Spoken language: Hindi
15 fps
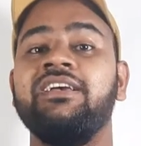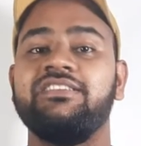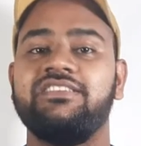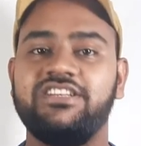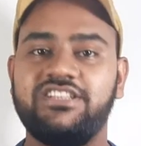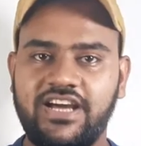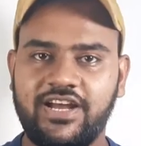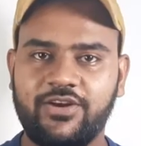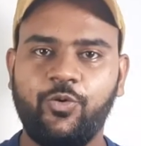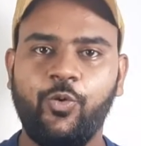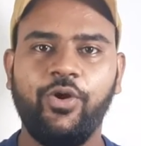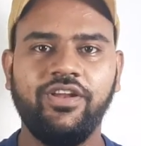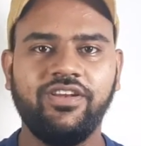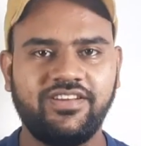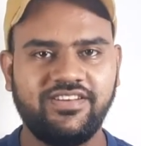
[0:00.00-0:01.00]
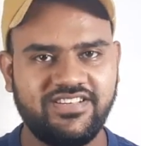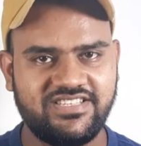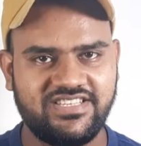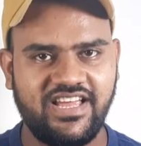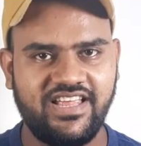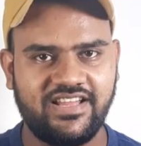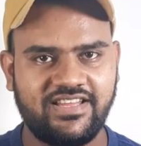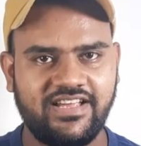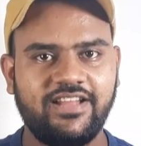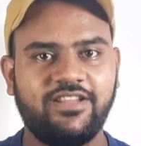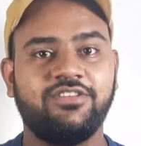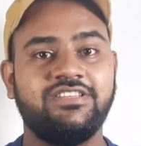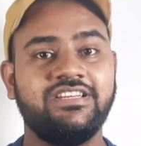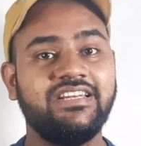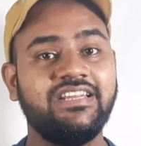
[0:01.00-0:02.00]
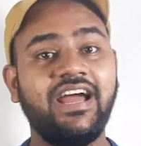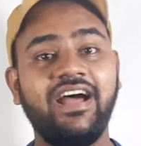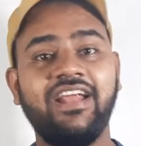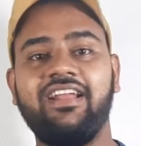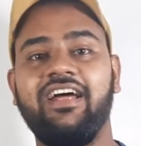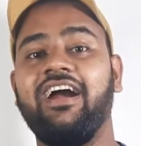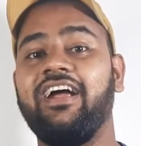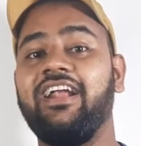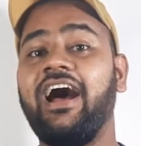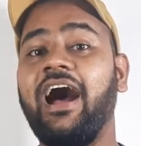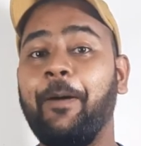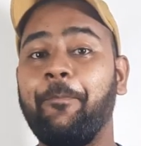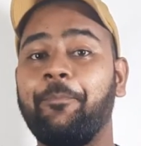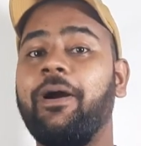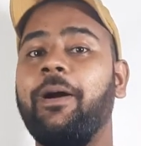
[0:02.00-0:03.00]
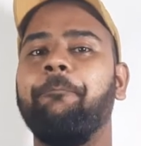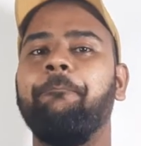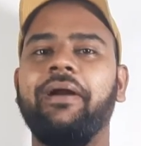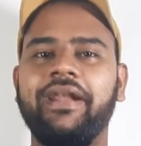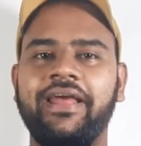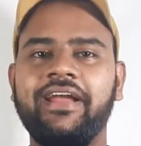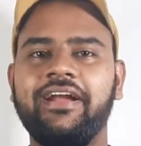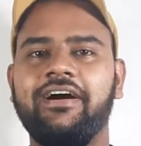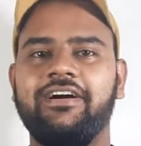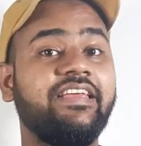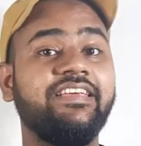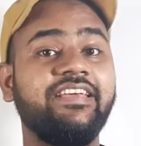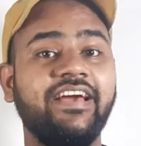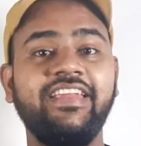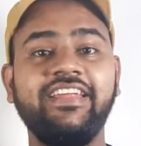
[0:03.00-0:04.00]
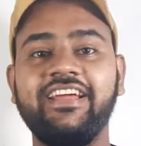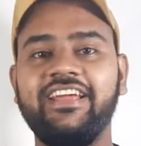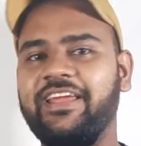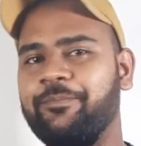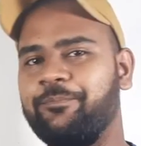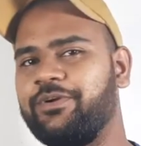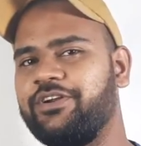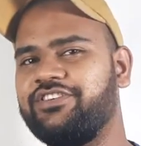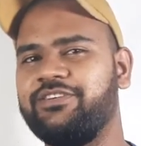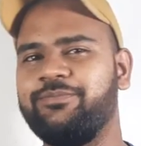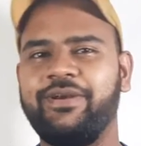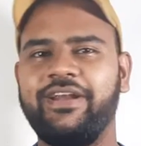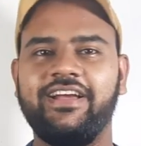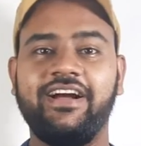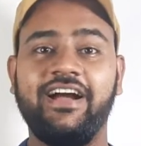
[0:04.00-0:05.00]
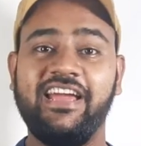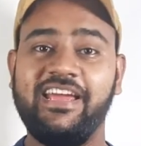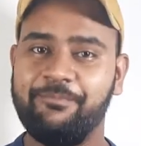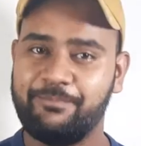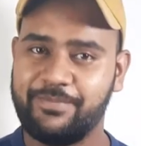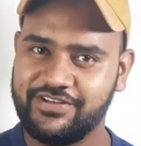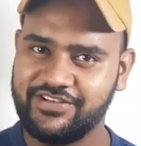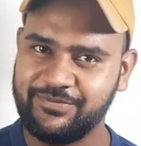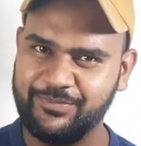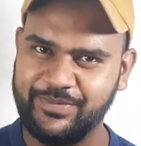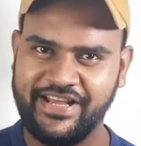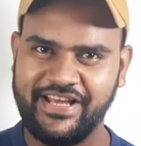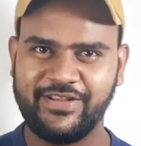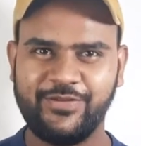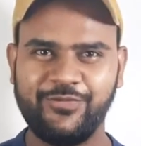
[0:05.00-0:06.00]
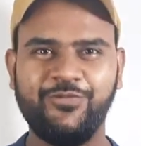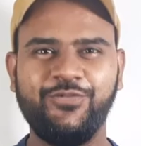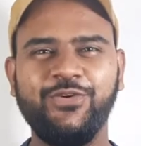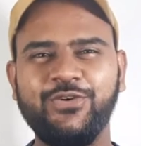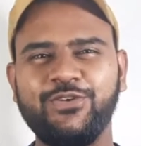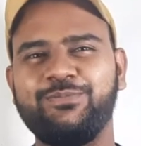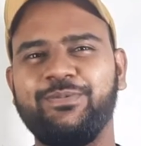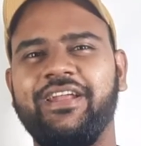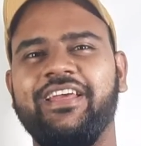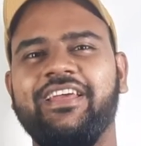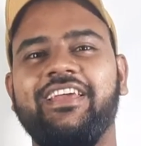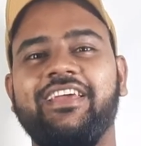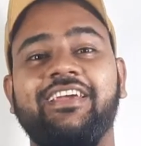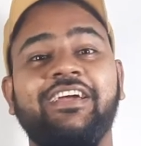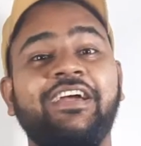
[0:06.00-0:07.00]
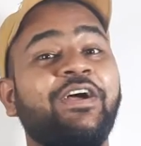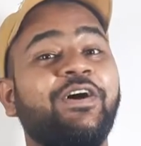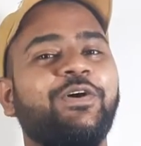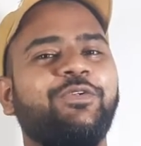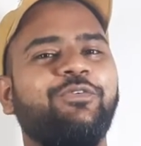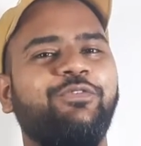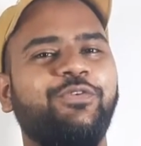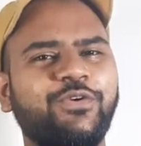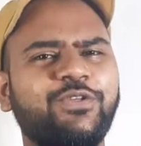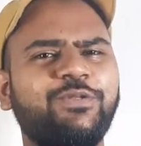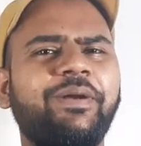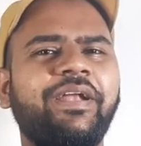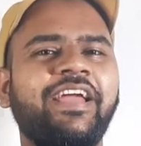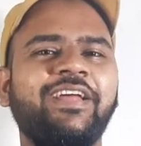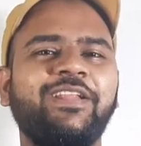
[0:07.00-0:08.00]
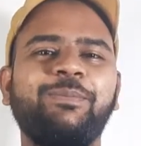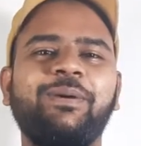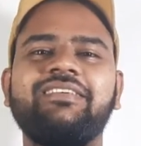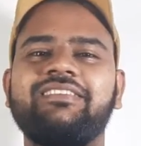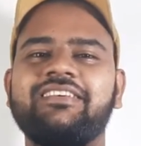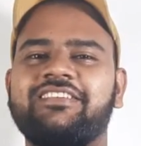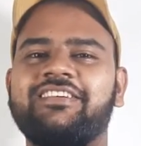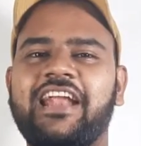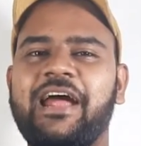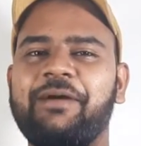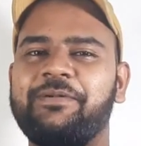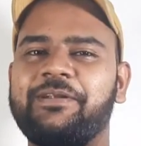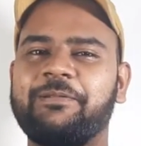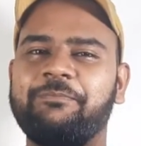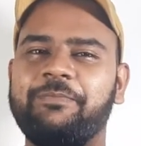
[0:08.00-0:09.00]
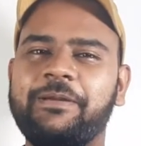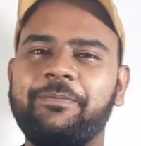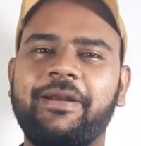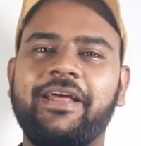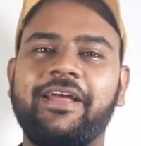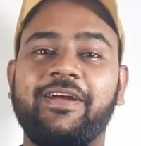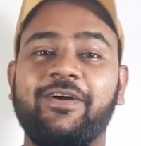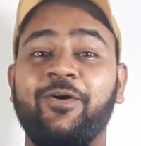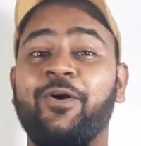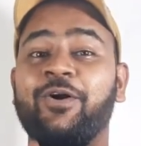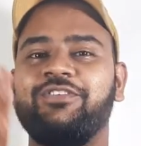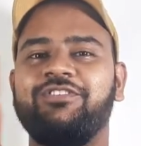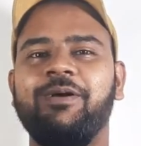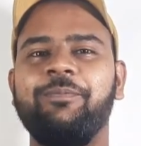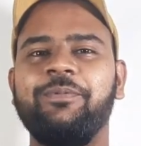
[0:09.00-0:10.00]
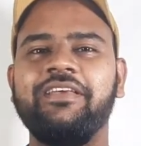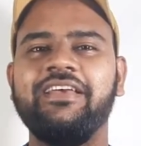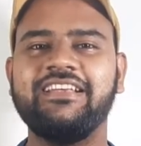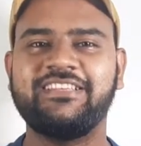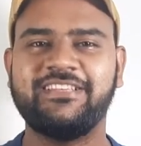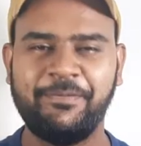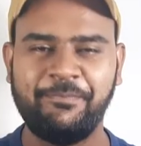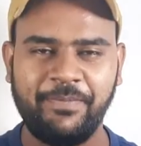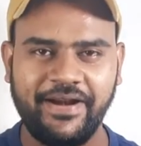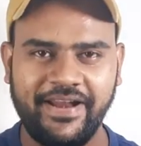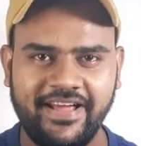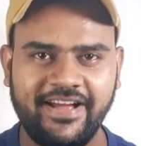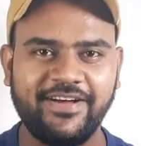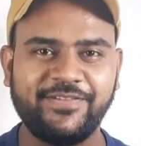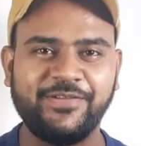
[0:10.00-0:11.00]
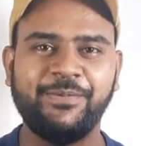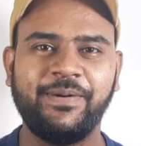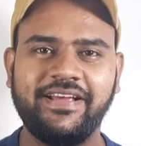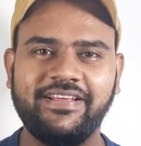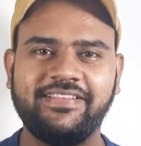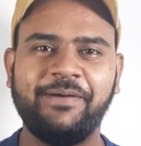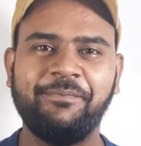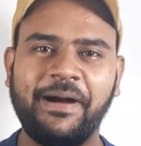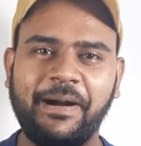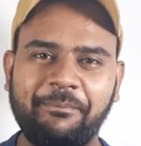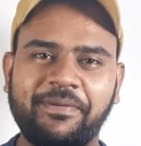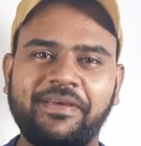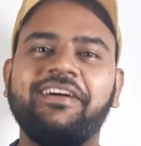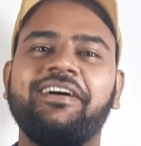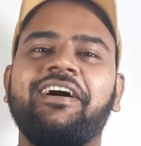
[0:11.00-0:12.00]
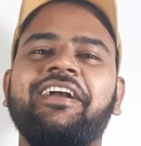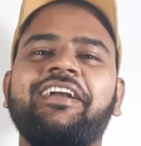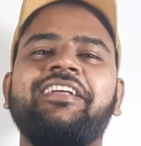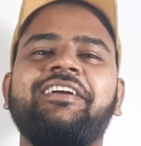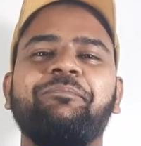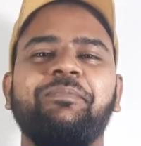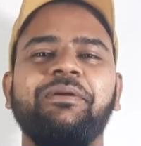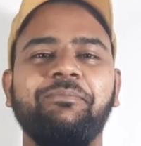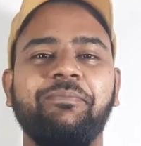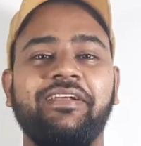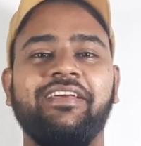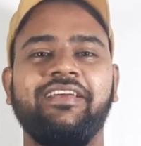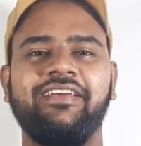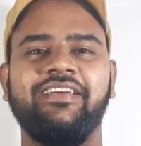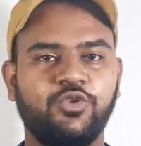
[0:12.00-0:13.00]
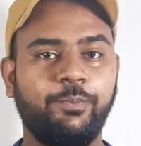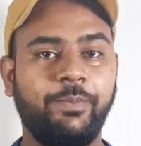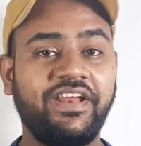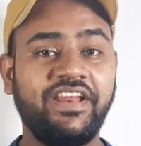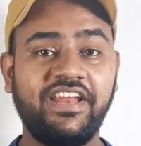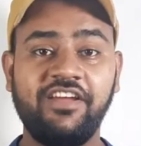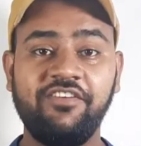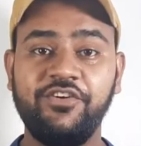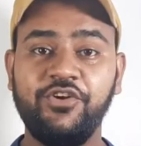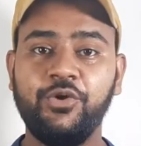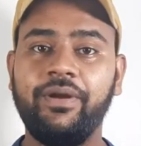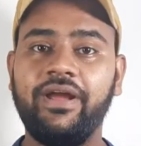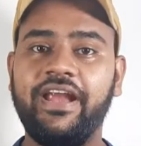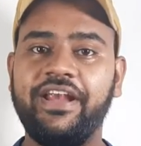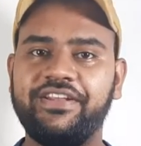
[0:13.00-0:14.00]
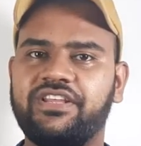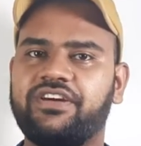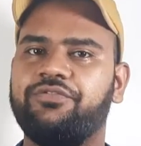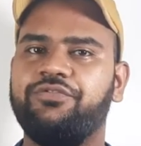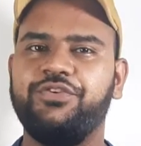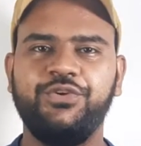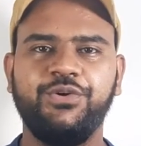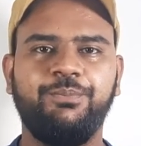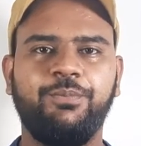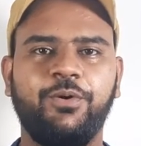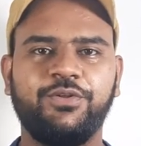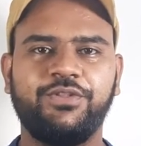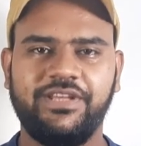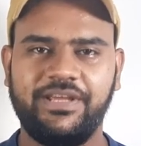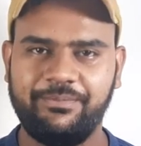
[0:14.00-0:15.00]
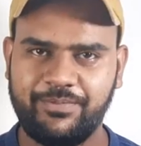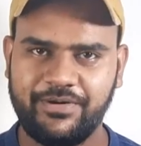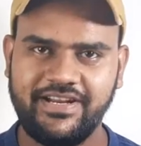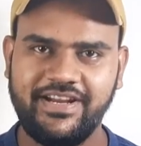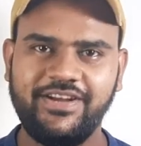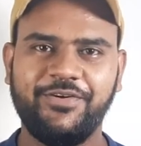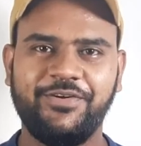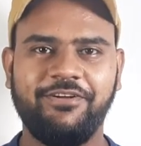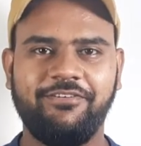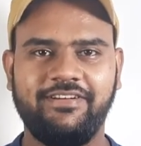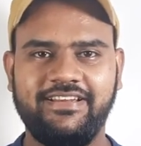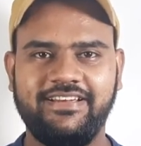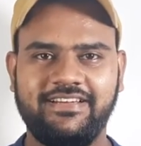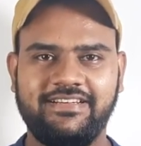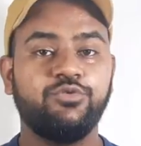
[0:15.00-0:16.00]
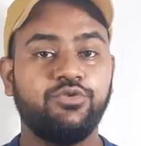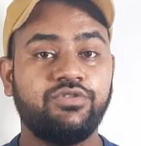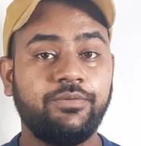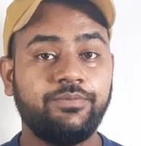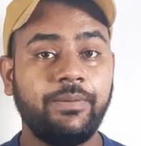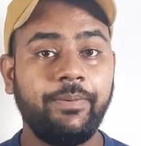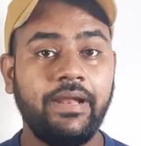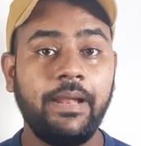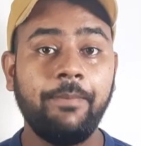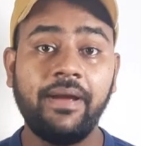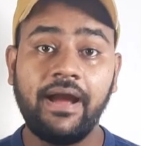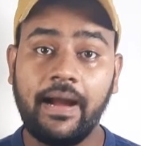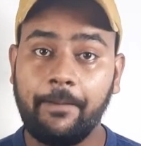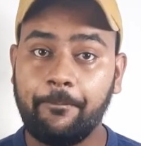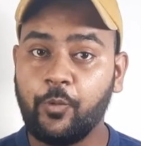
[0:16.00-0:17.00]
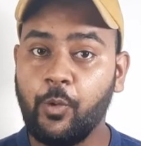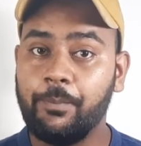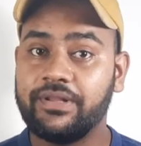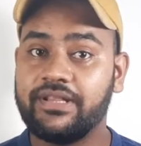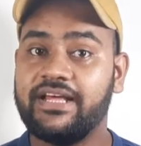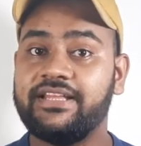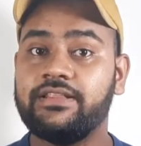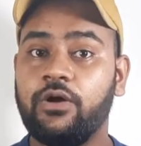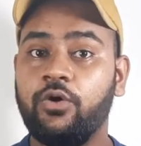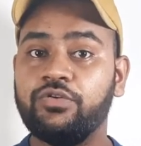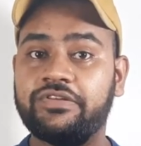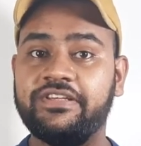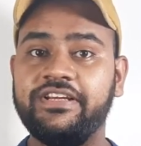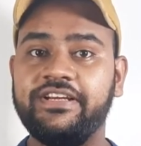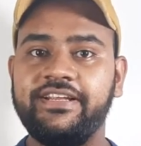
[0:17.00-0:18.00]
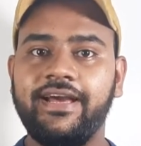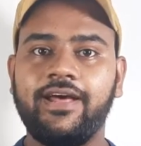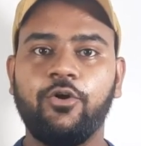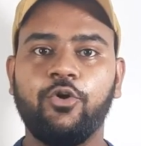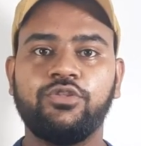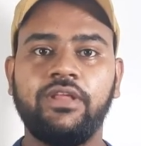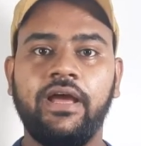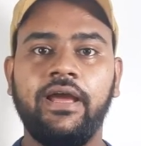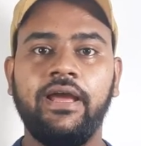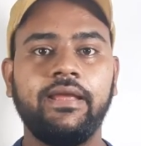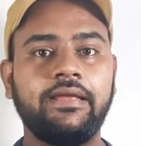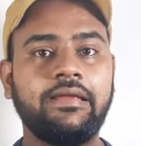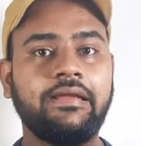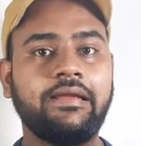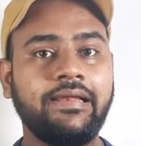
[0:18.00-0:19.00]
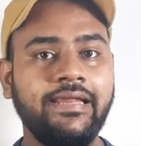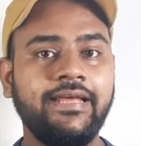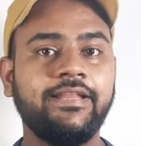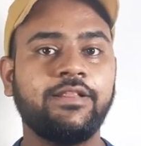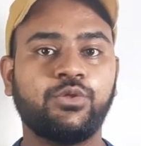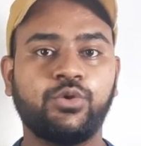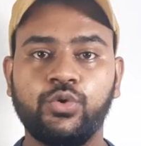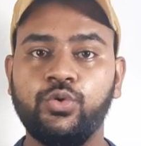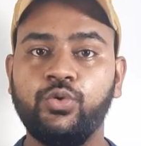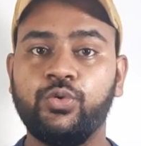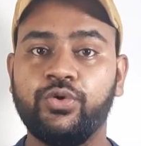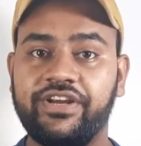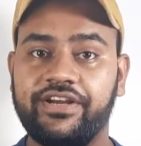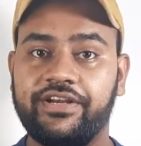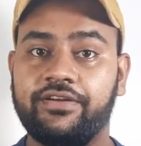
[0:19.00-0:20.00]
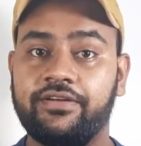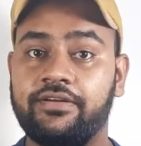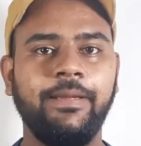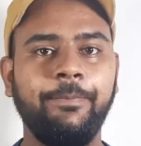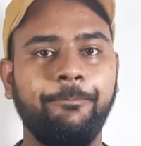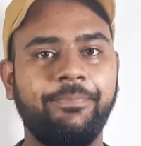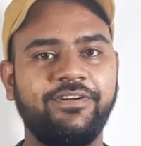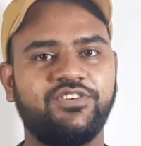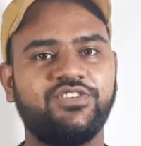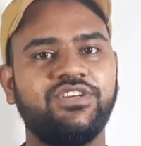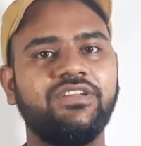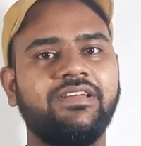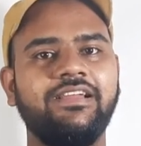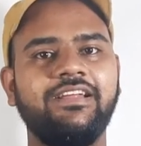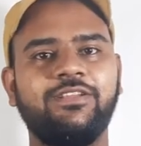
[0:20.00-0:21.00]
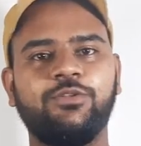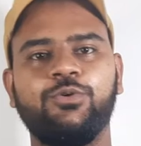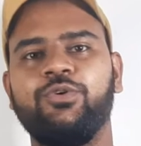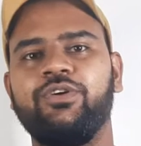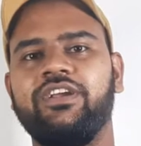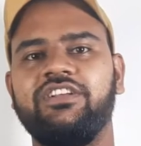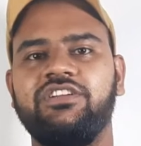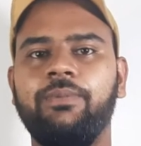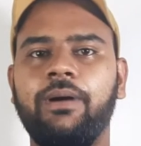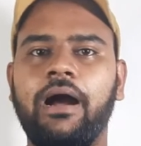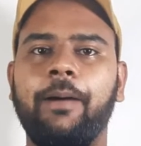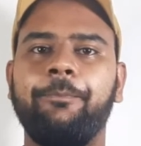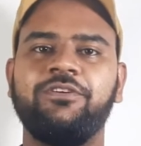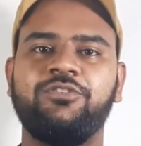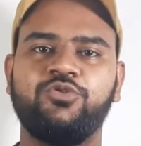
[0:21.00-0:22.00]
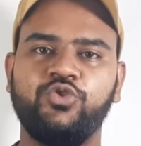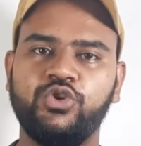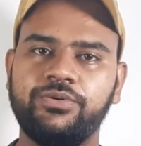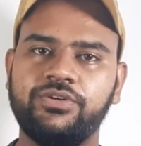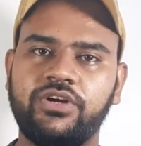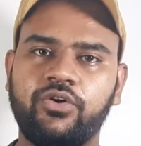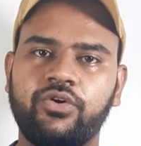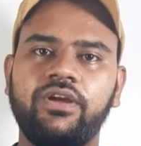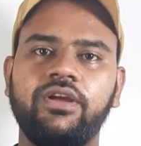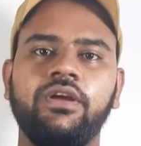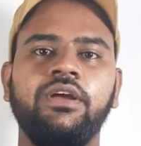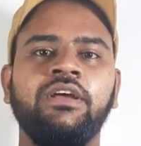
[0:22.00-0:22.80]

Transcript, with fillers: सी टी आर को इंक्रीज किया जाता है तो सी टी आर अगर आपका बढ़ेगा यानी कि इंप्रेशन बढ़ेगा इंप्रेशन बढ़ेंगे तो व्यूज़ बढ़ेंगे और व्यूज़ बढ़ेंगे तो भाई सब्सक्राइबर्स भी बढ़ेंगे और जब ये सब बढ़ेगा तो भाई साहब आपकी अर्निंग भी बढ़ेगी तो बने रहें वीडियो में एंड तक वीडियो बहुत इंपॉर्टेंट होने वाली है तो सबसे पहले मैं आपको बता देता हूँ सी होता है क्लिक थ्रू रेट इंप्रेशन क्लिक थ्रू रेट जब आप स्टूडियो में जाओगे